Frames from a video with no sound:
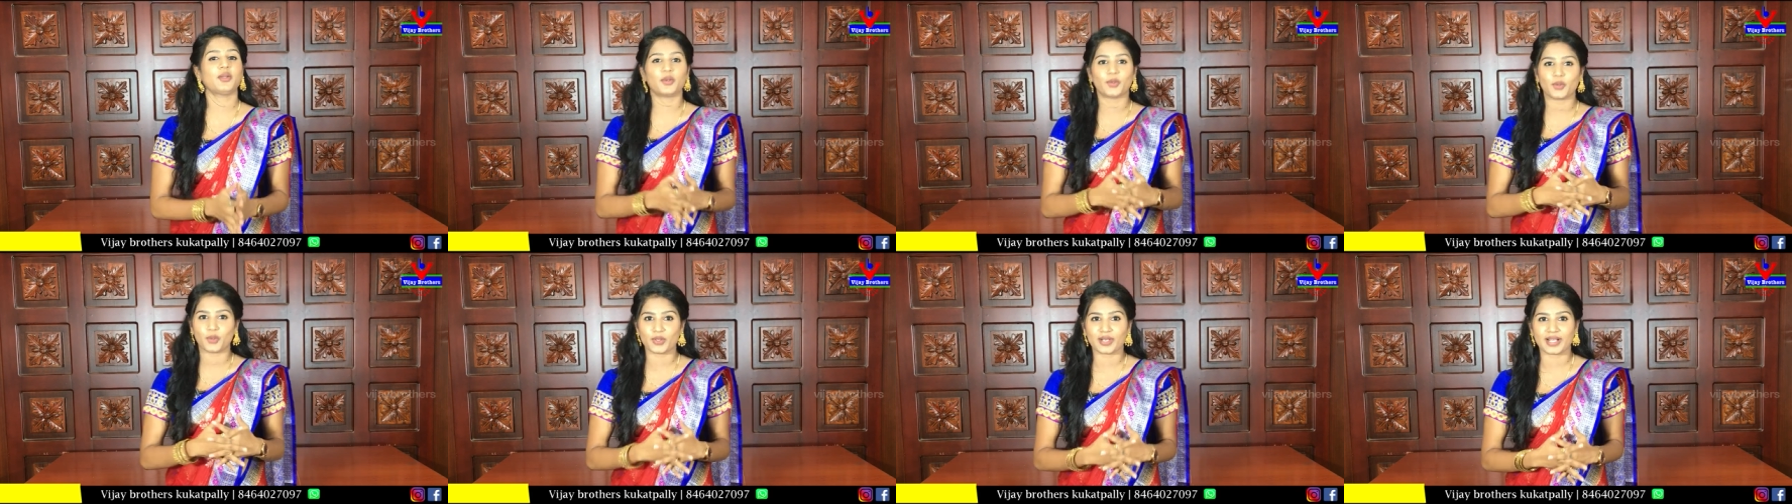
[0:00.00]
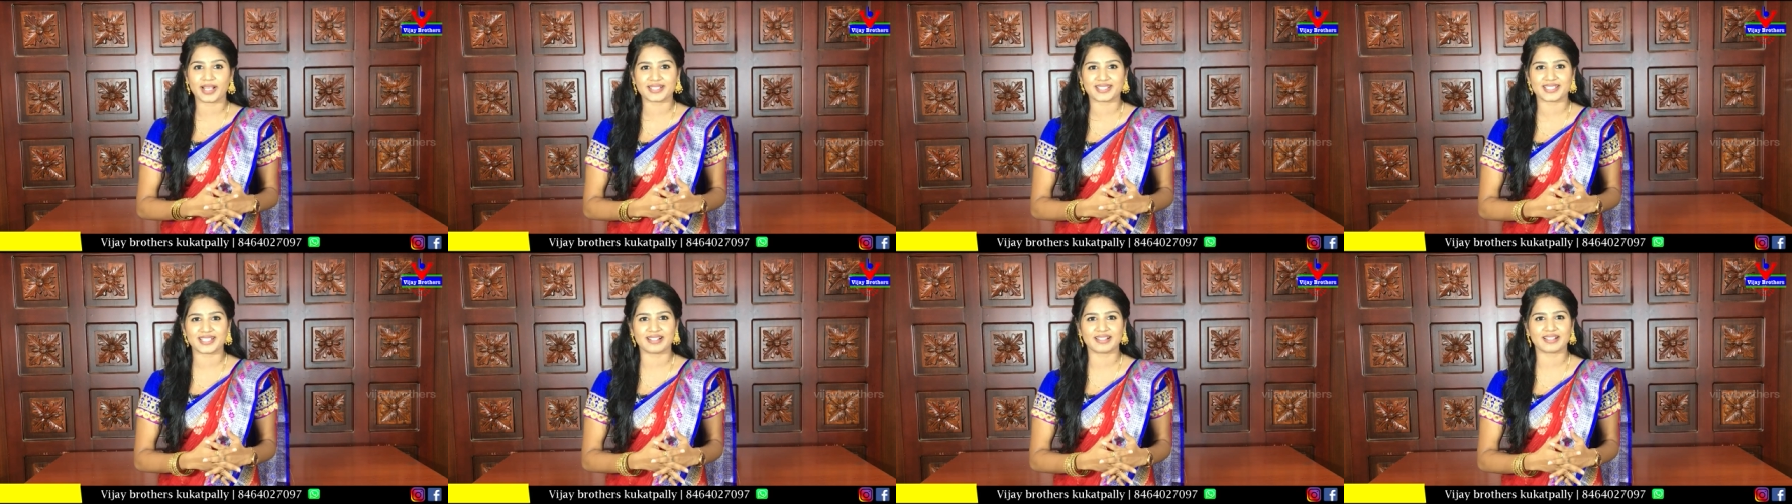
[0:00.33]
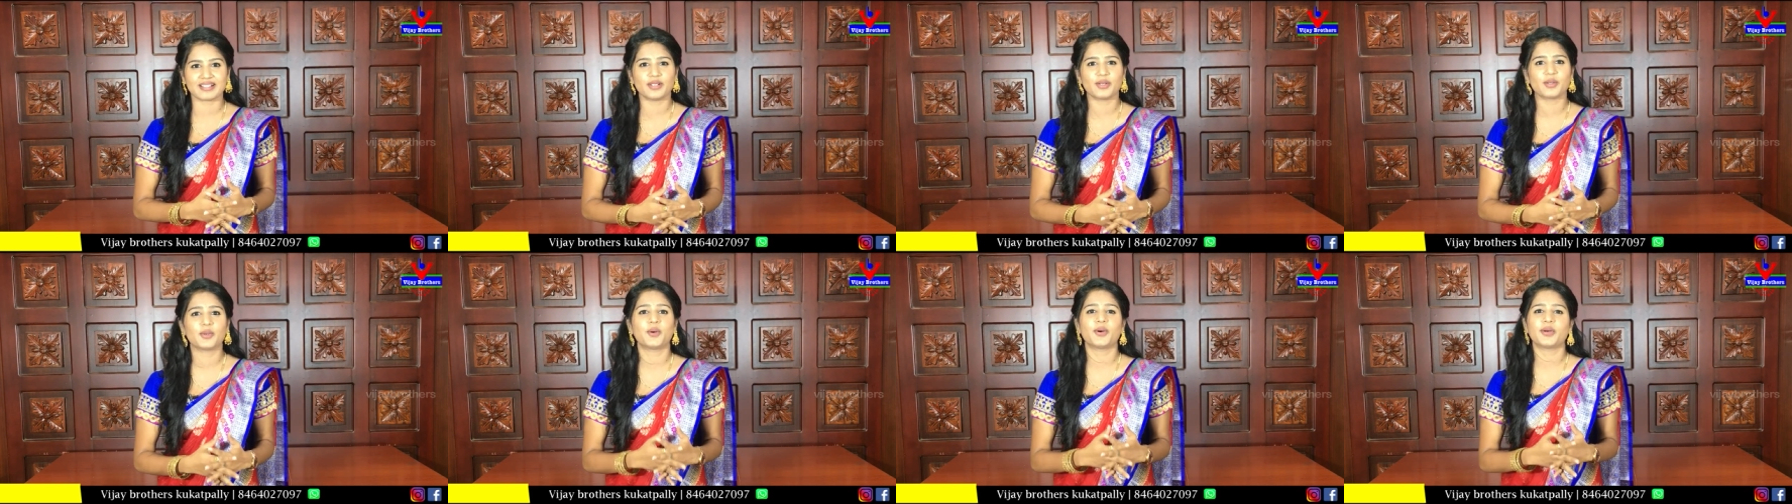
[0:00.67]
కోరా సిల్క్
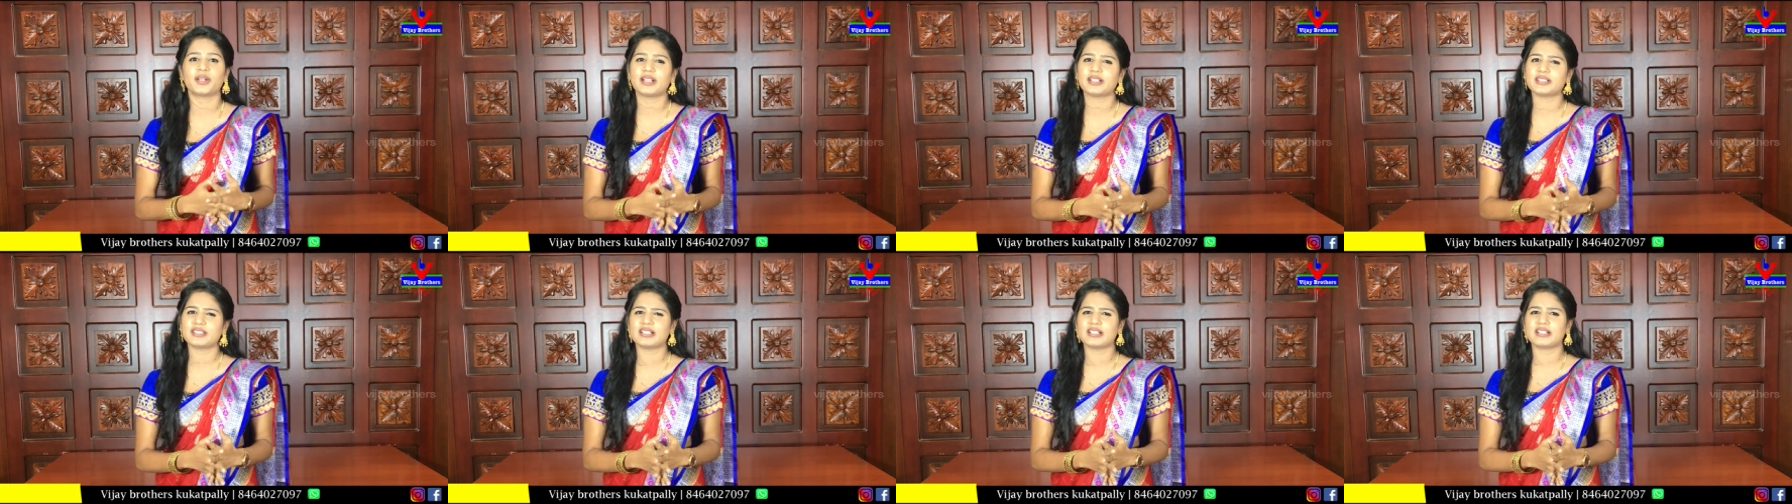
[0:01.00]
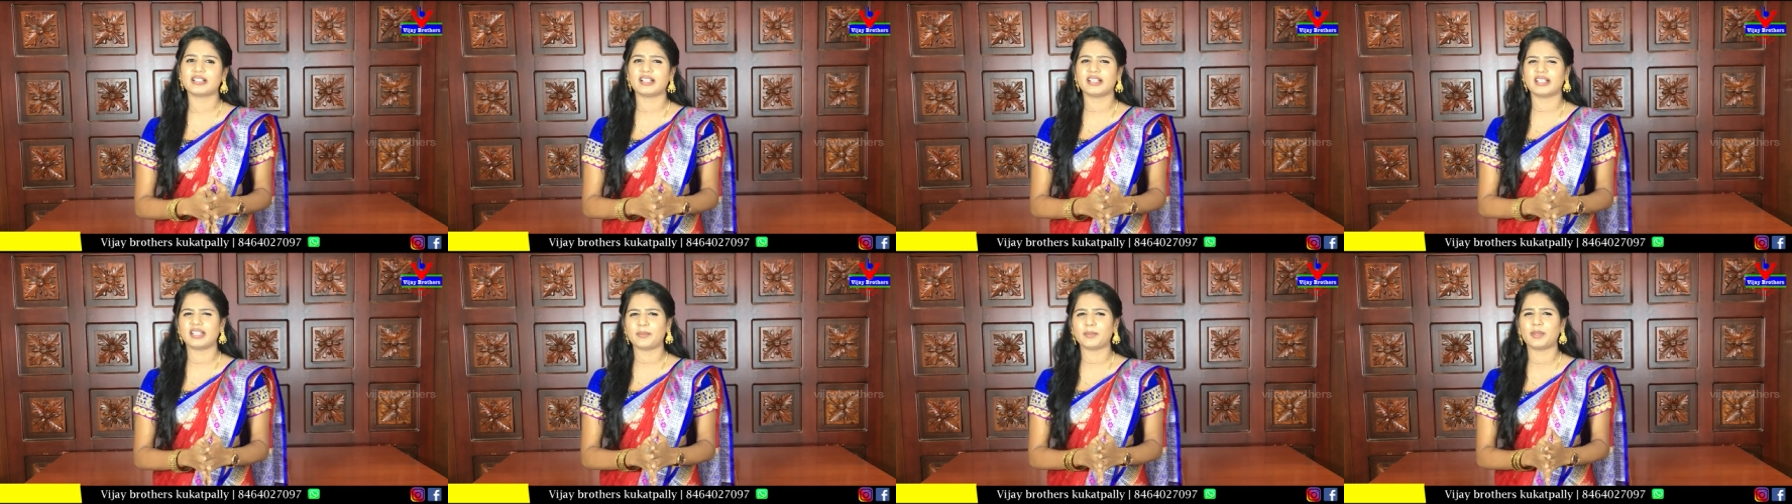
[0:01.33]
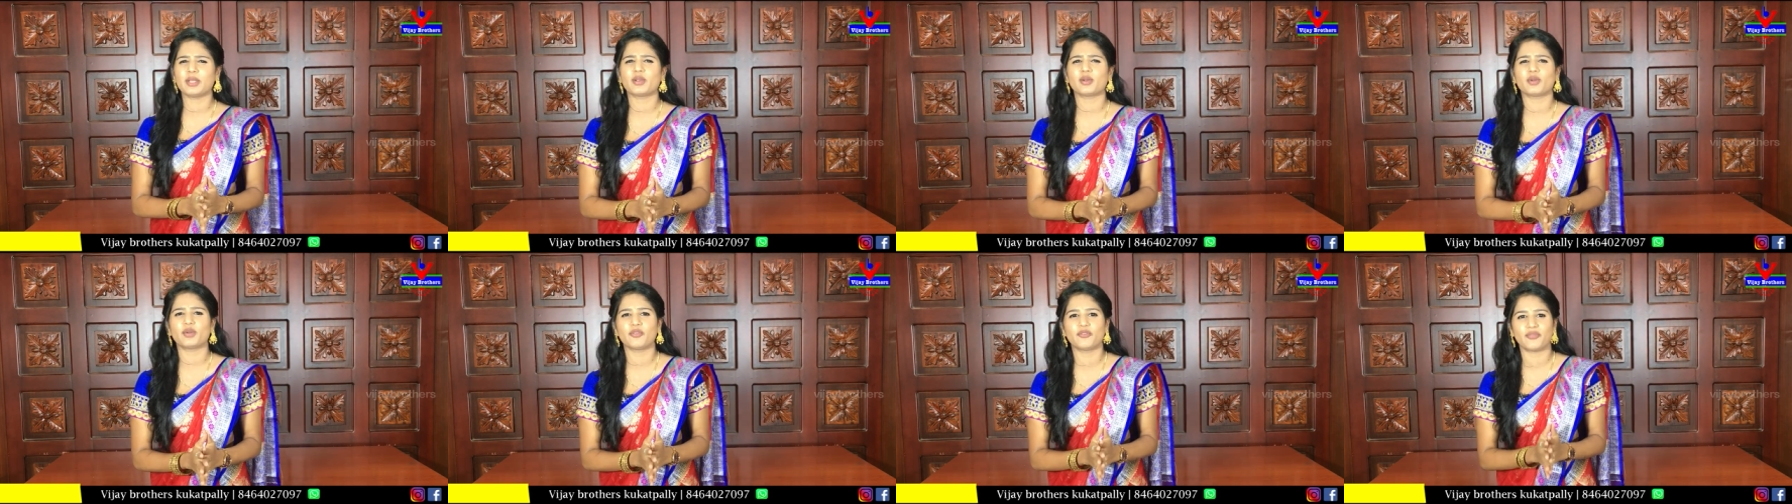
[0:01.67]
కోరా సిల్క్ అంటే
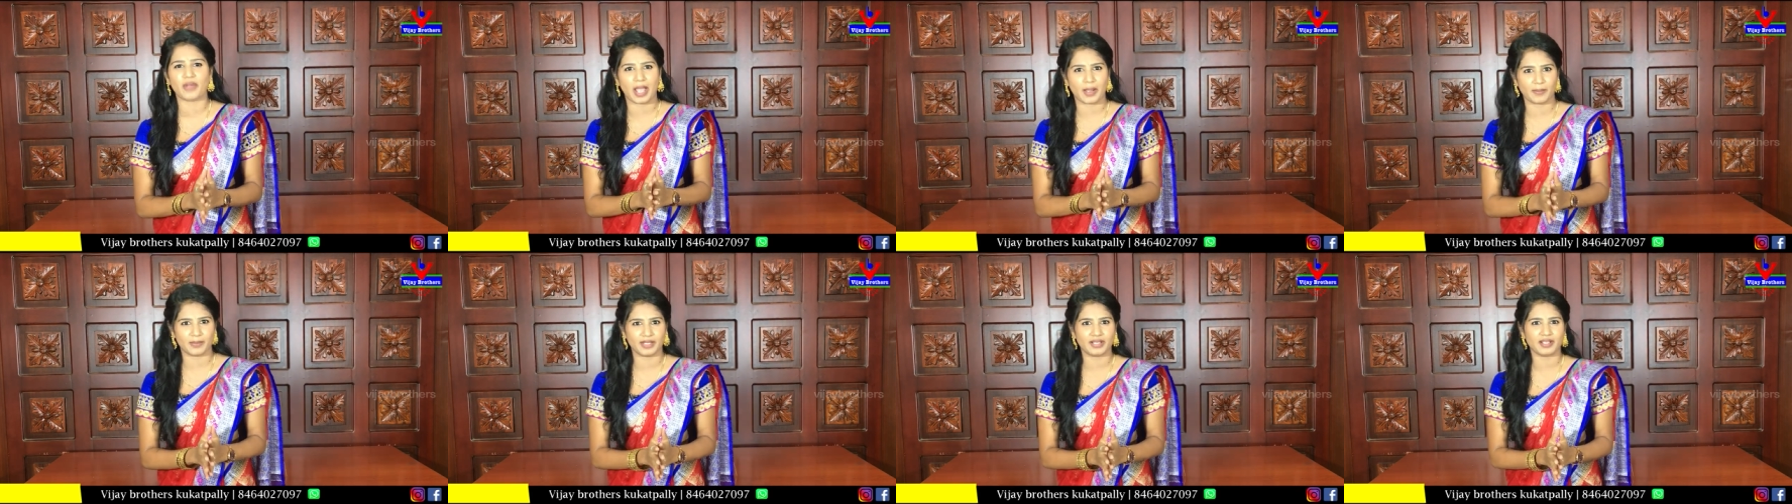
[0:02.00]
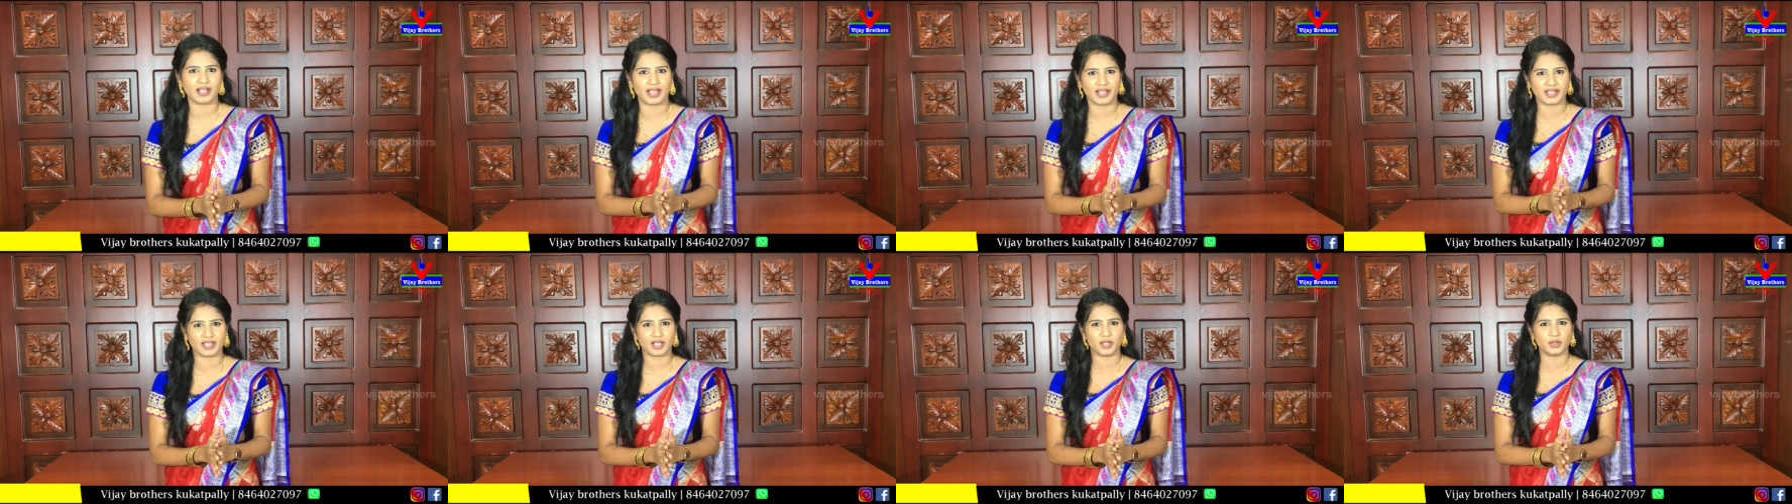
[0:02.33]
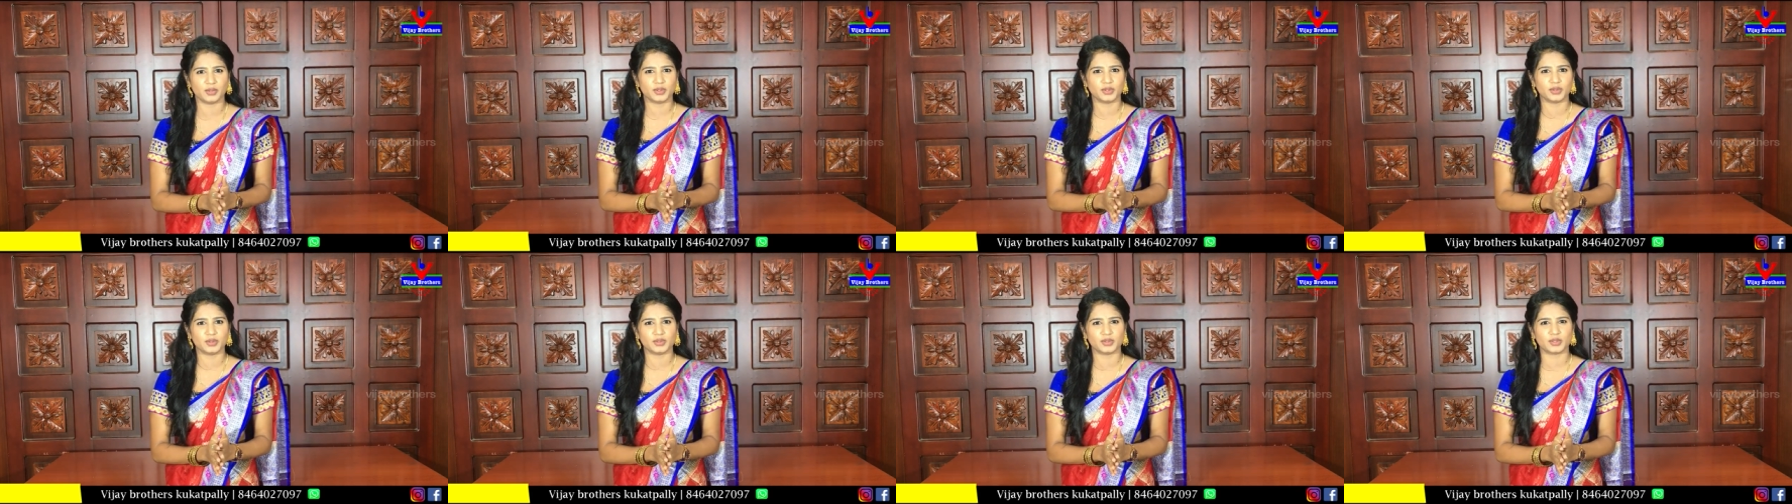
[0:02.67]
మీకు ఫ్యాబ్రిక్ ఐడియా
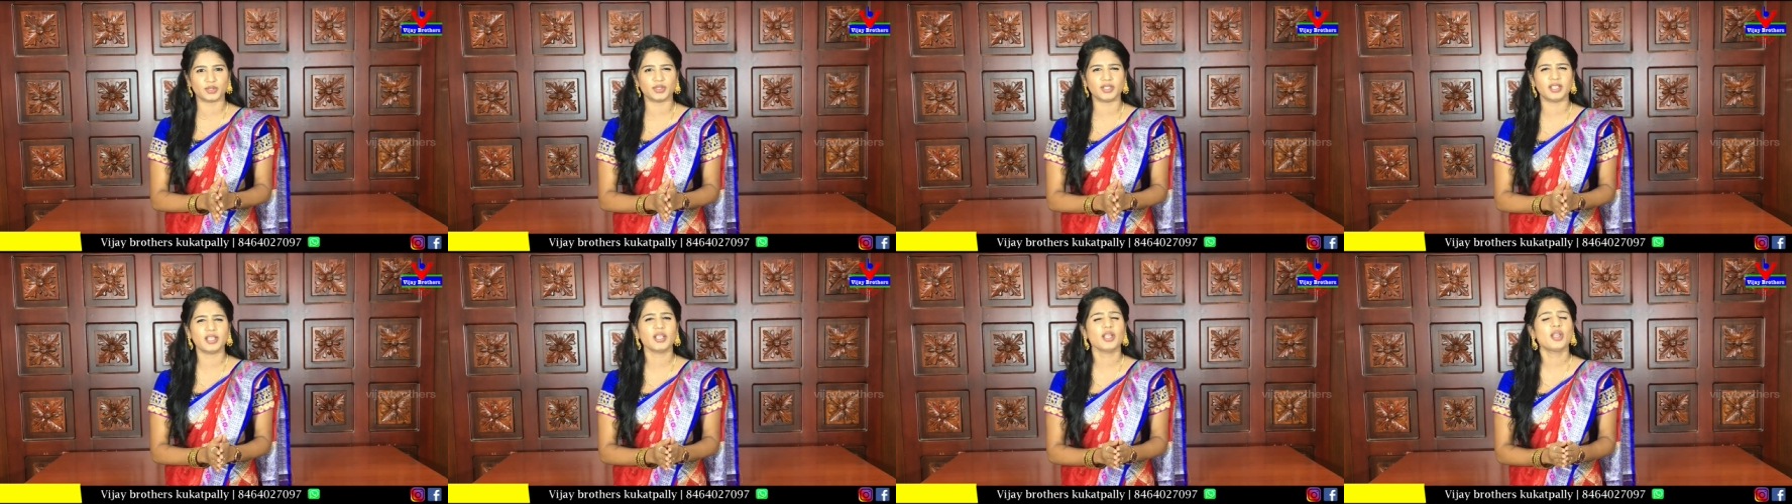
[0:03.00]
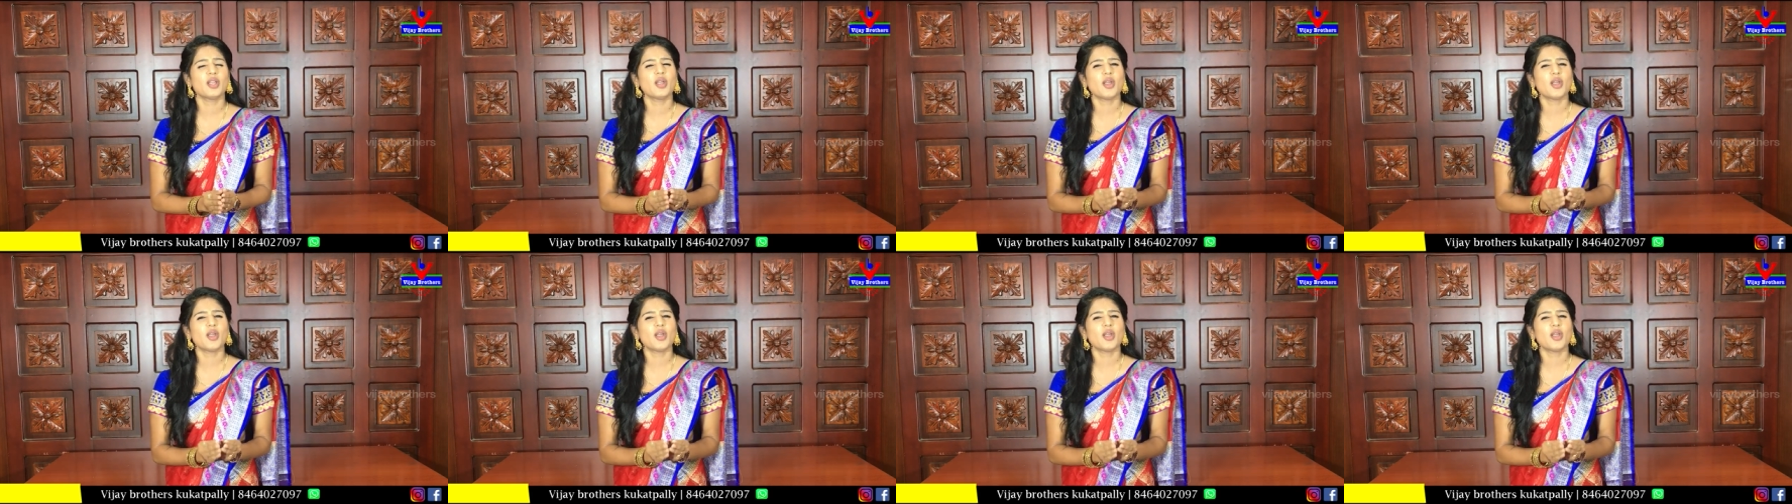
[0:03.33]
ఉండి ఉంటుంది